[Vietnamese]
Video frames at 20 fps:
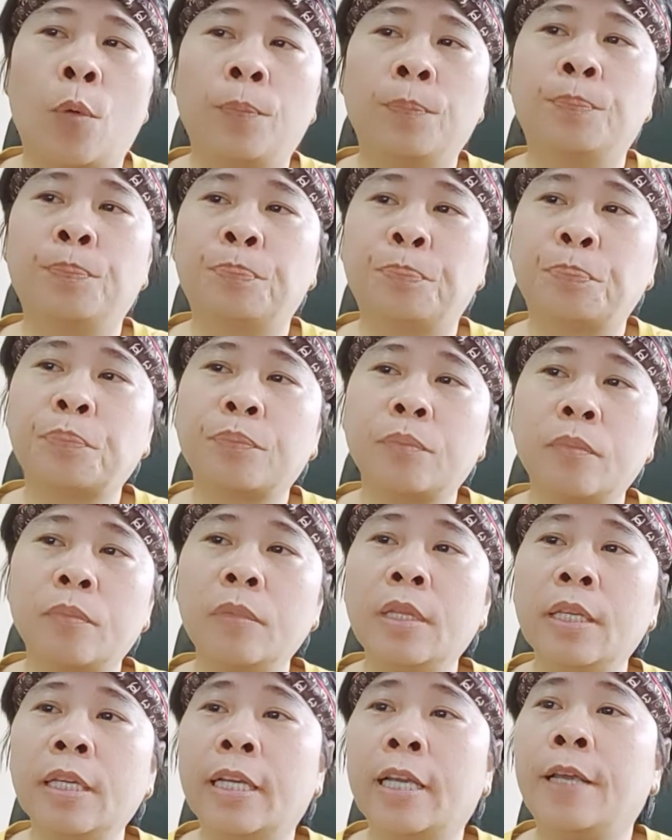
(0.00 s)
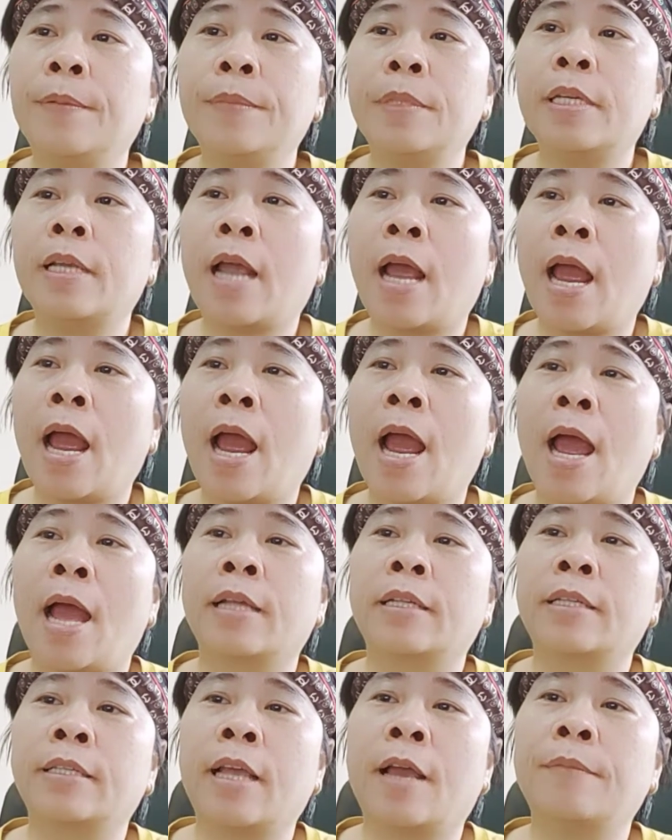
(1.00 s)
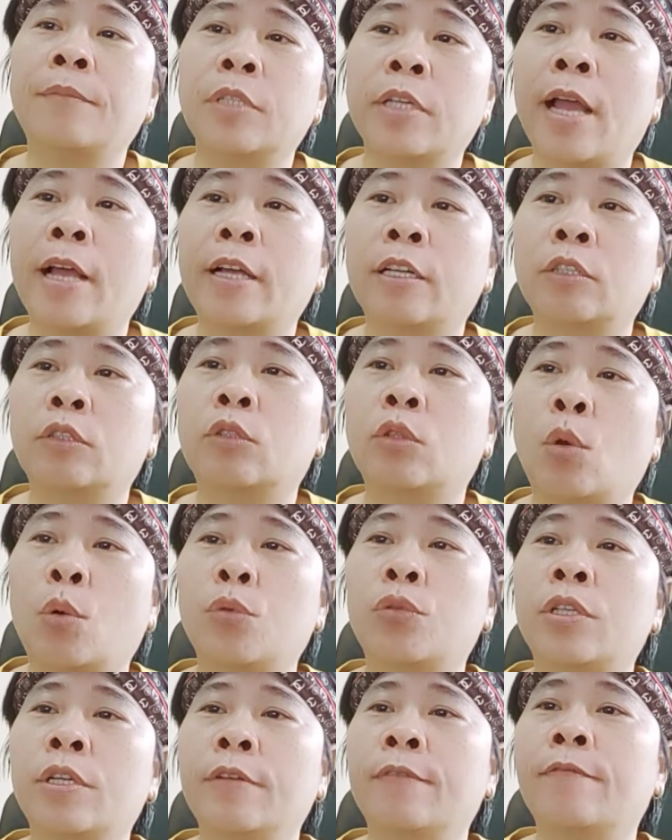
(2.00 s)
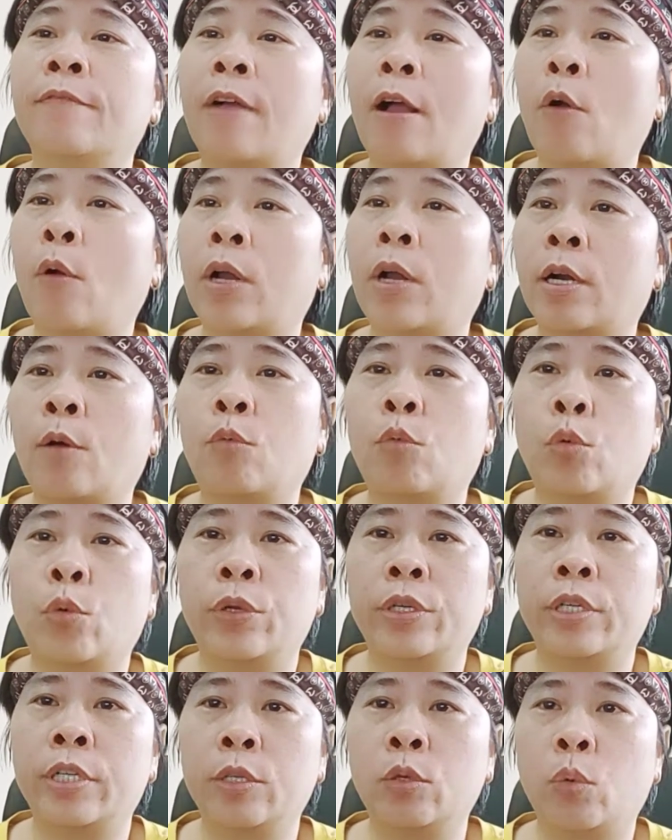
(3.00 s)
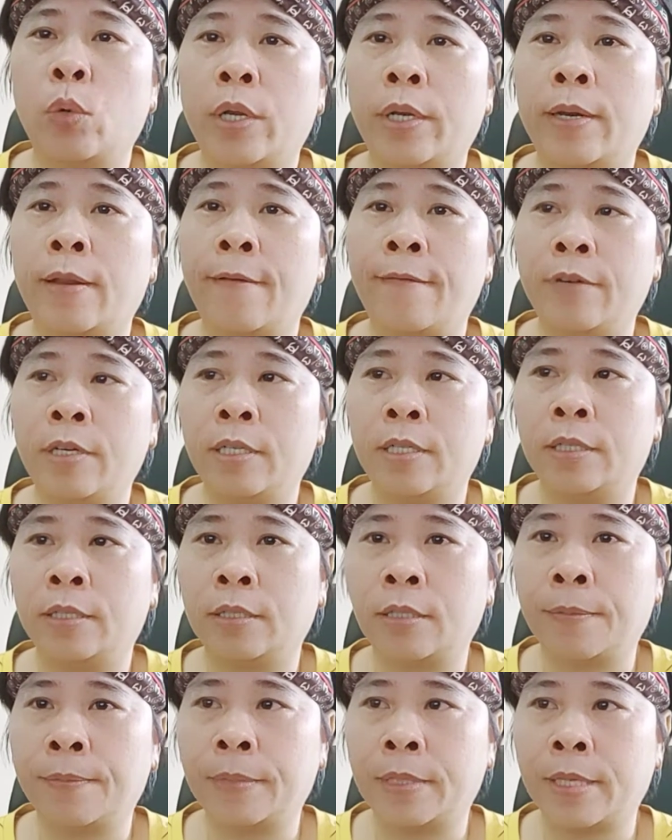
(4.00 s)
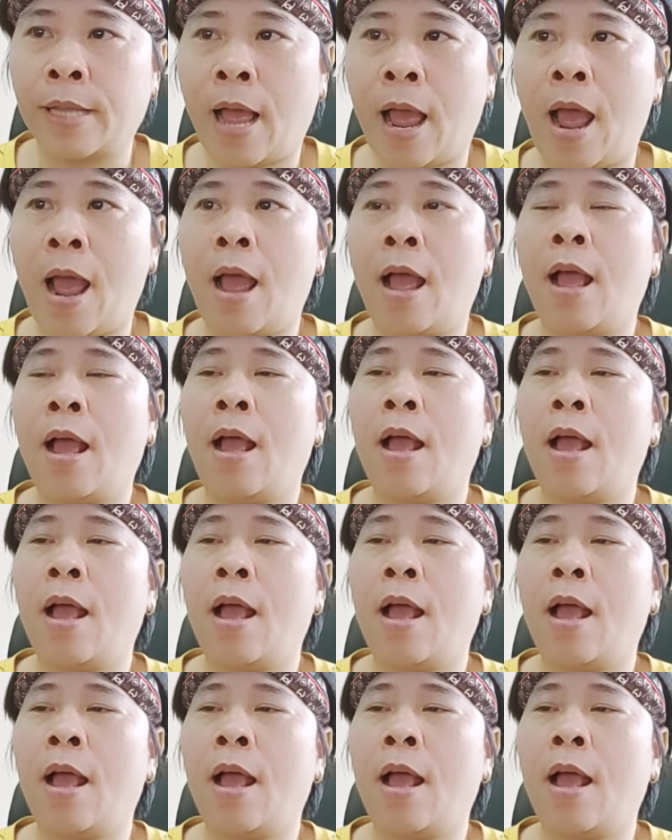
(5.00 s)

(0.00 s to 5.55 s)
4. Kiểm tra, giám sát, tổ chức và hoạt động của chính quyền địa phương cấp xã.